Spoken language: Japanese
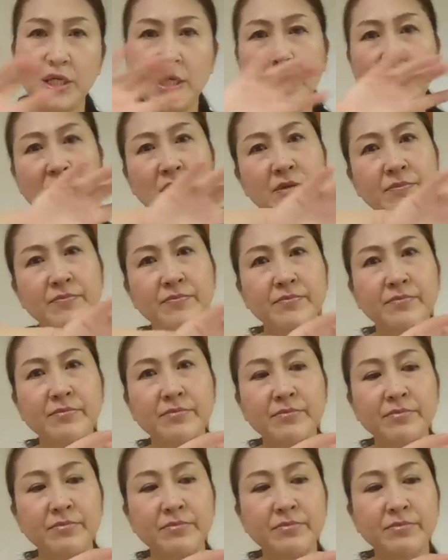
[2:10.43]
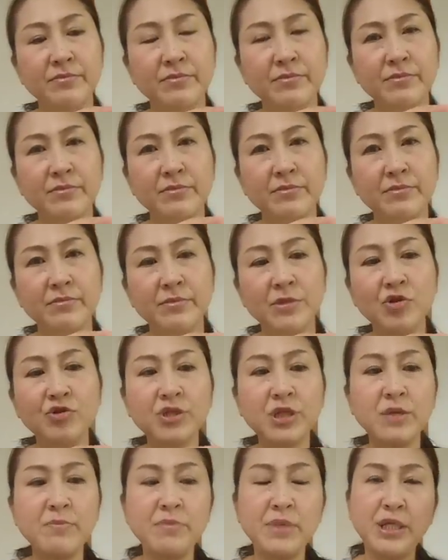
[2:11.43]
金」そし
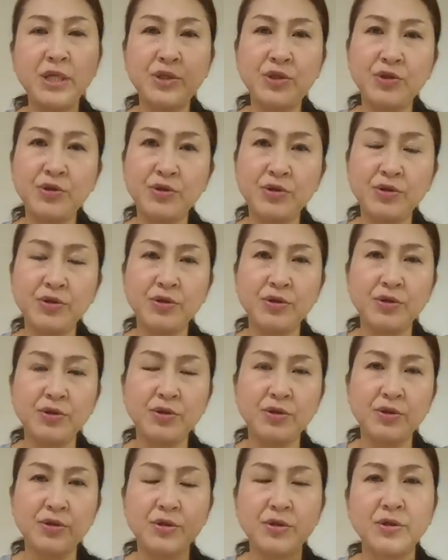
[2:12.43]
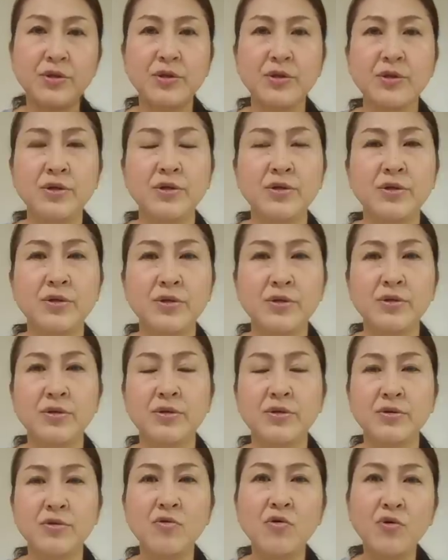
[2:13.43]
て「
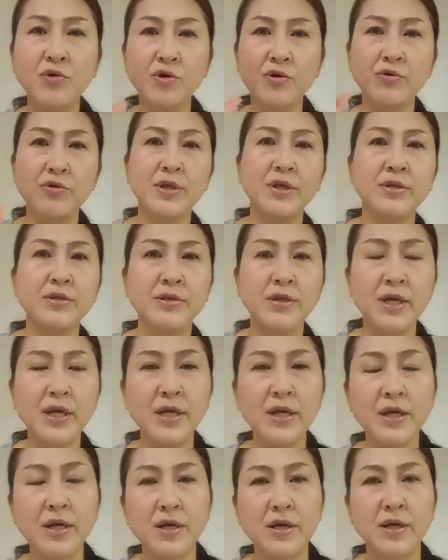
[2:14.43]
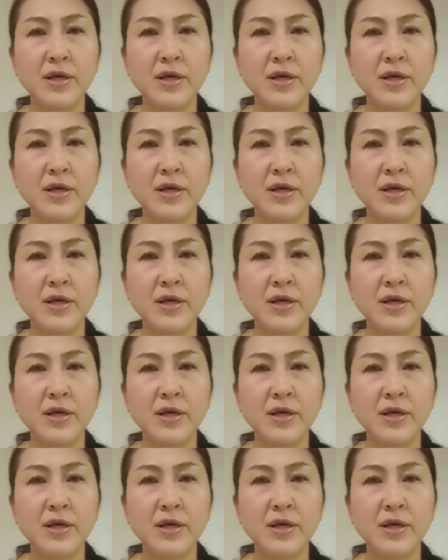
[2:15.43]
水」五行ですね